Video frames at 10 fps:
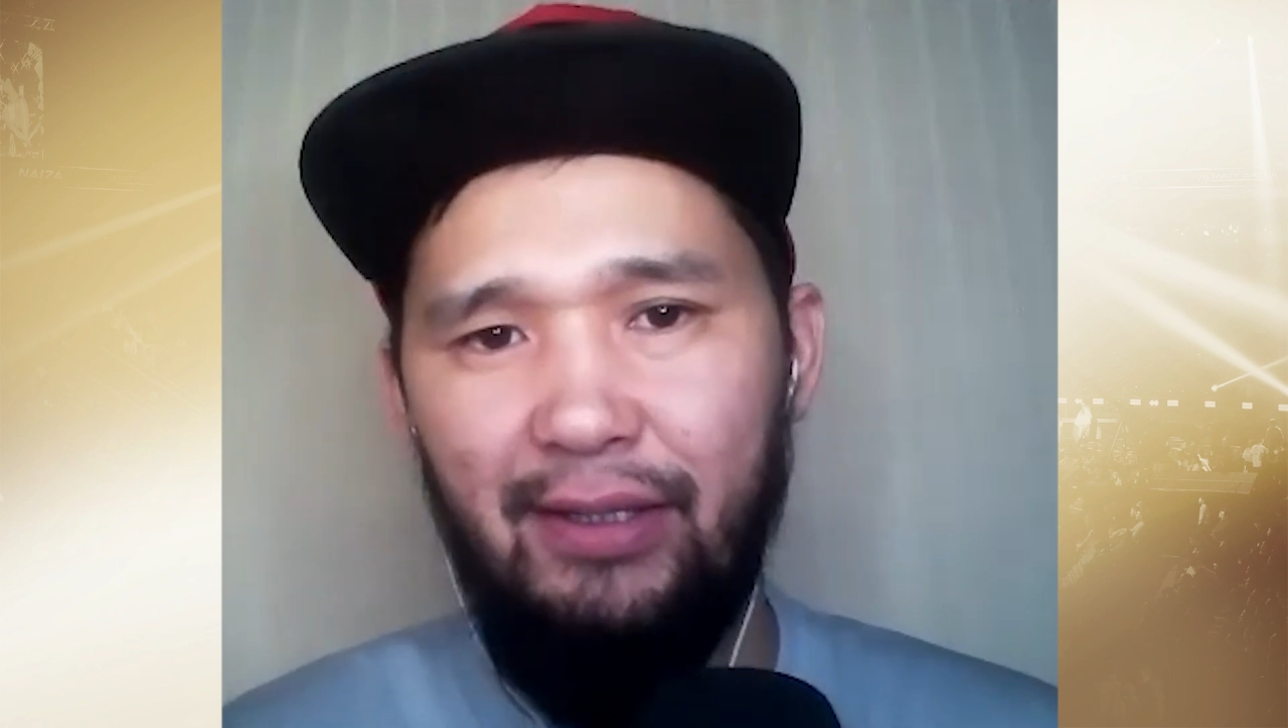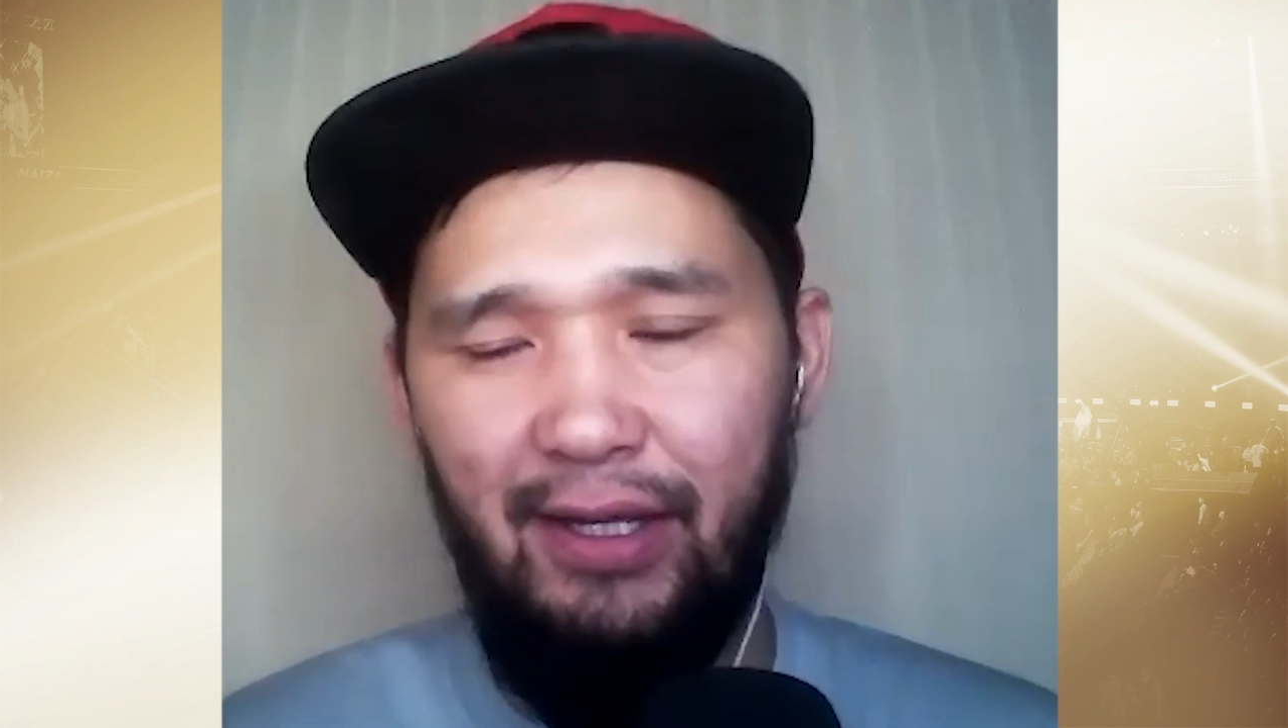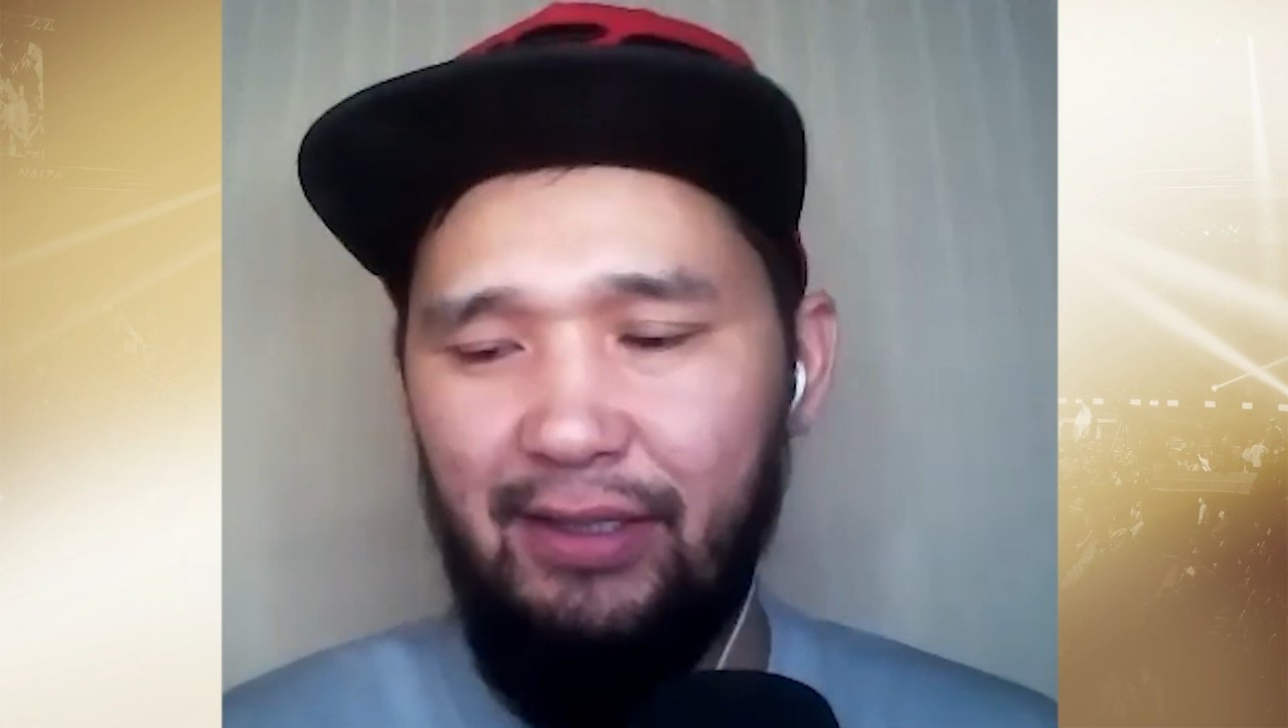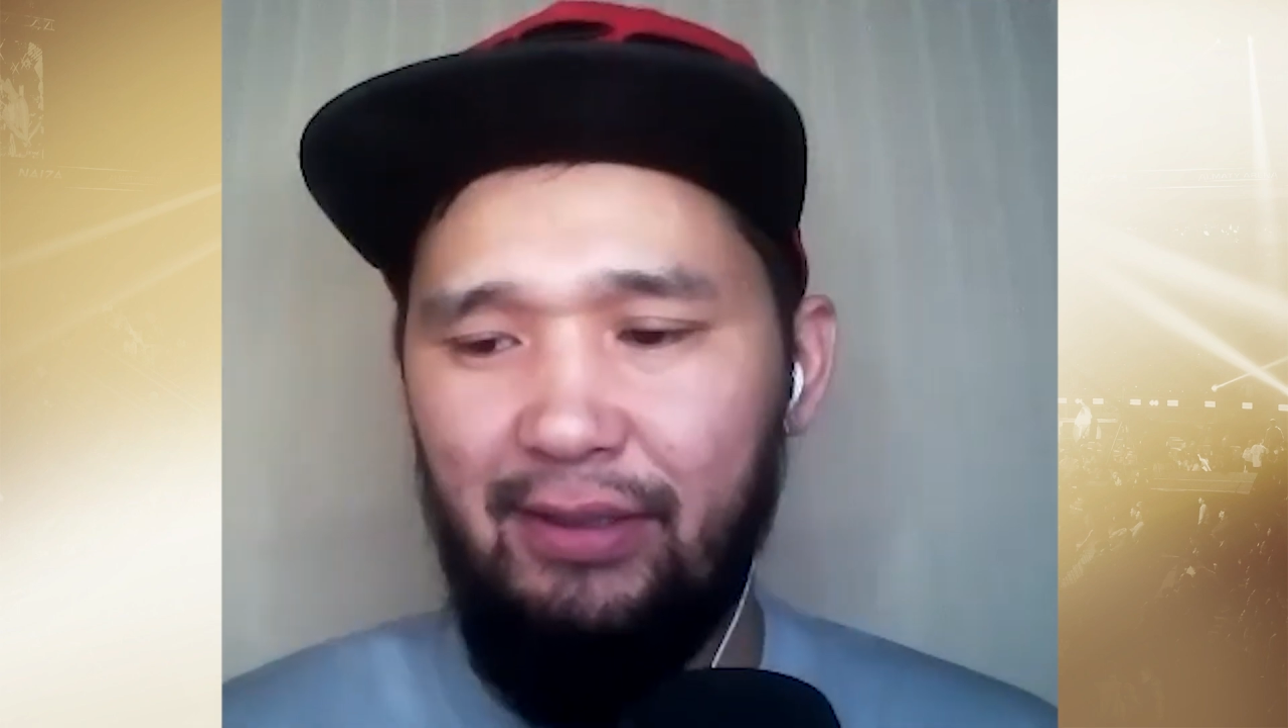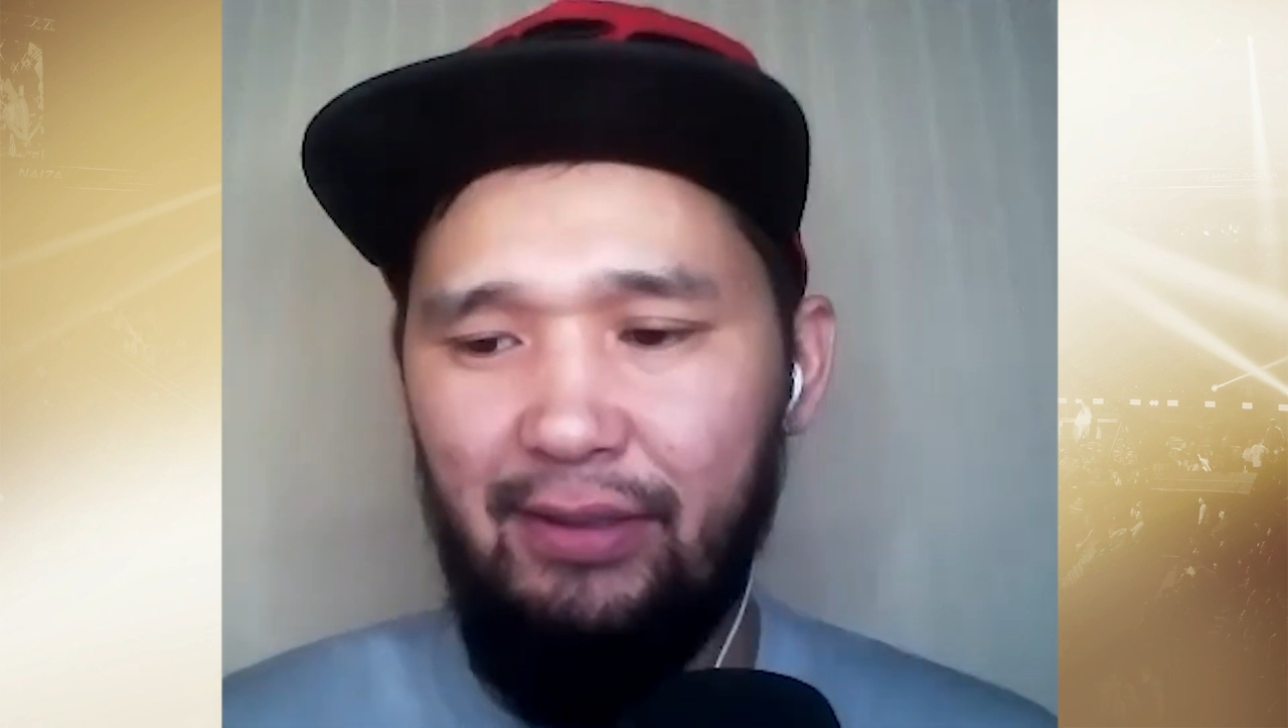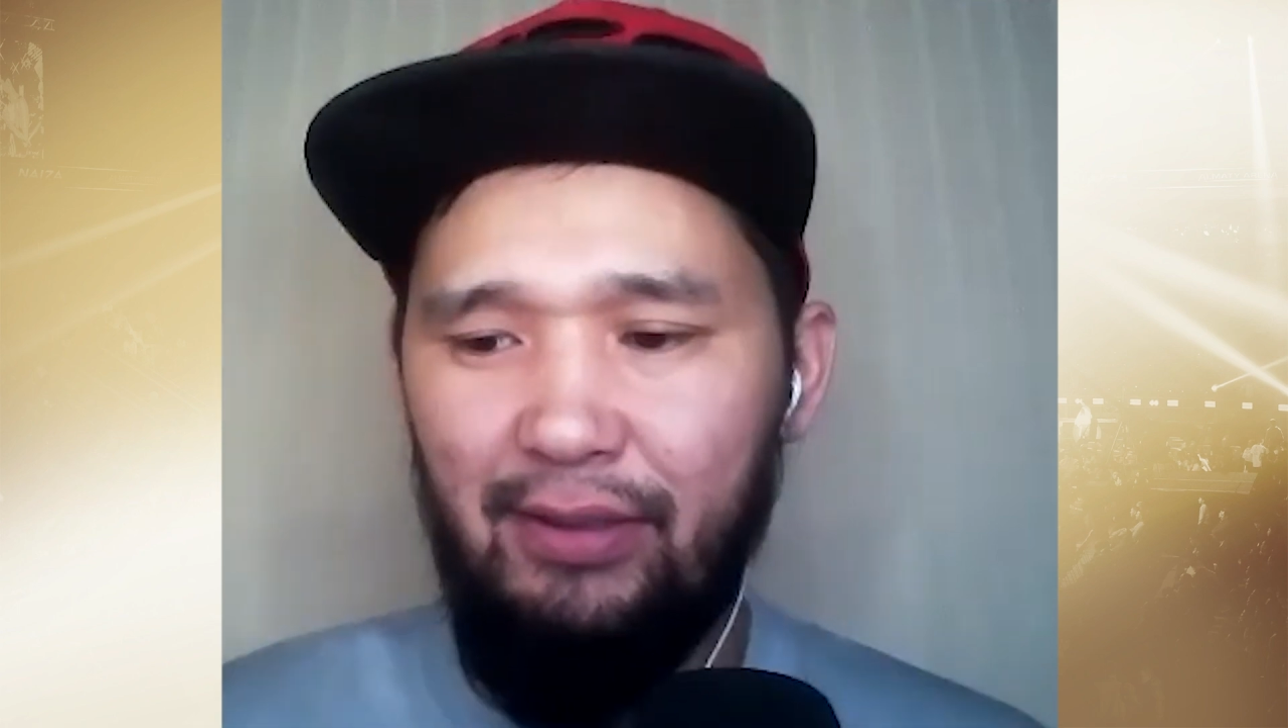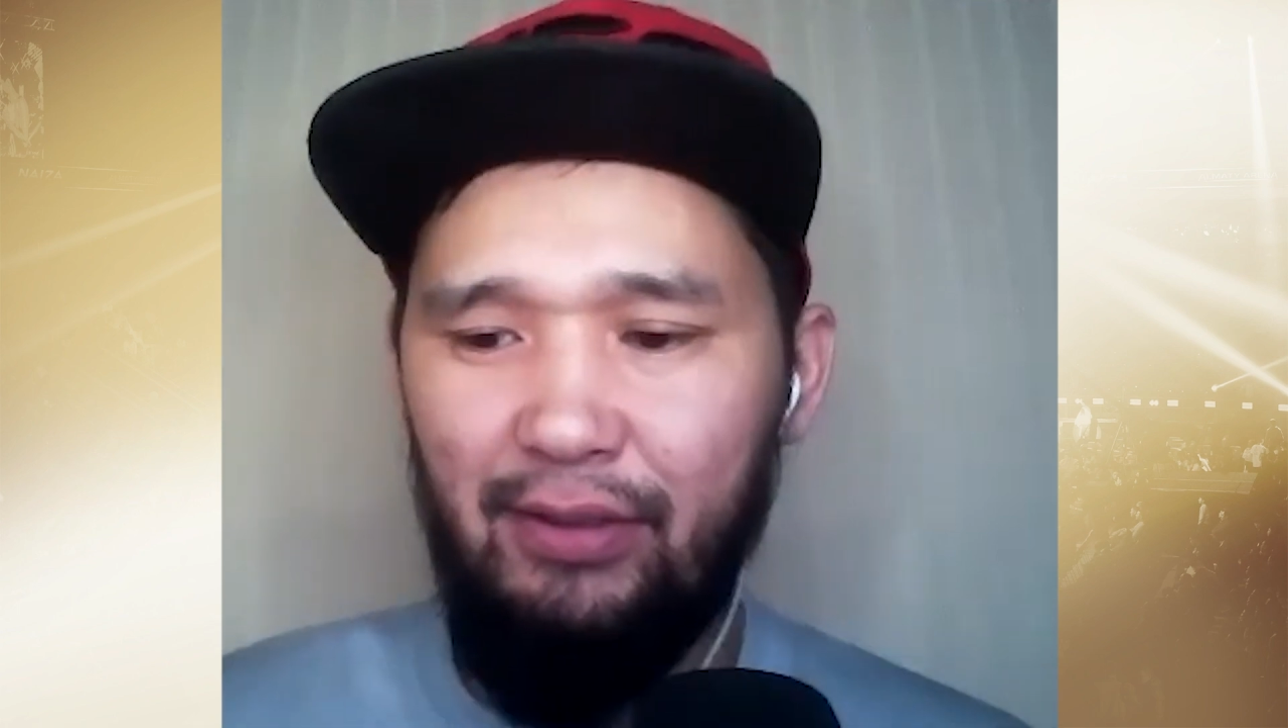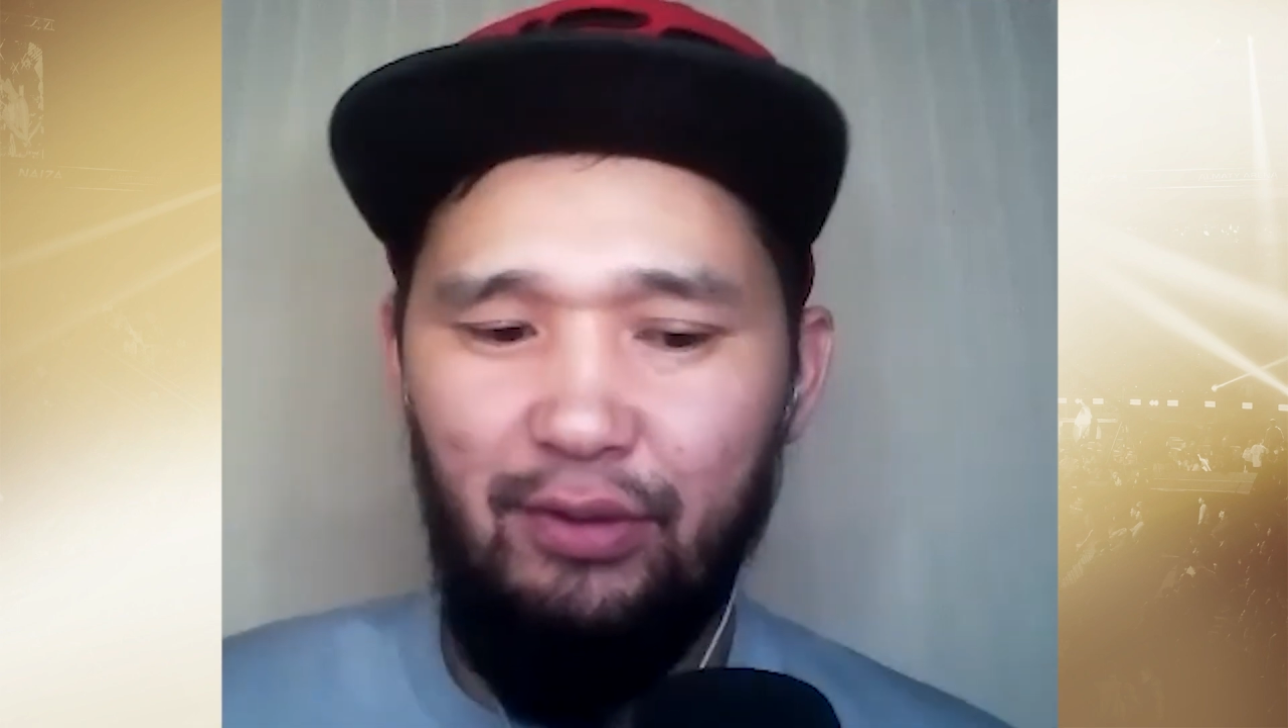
тактики.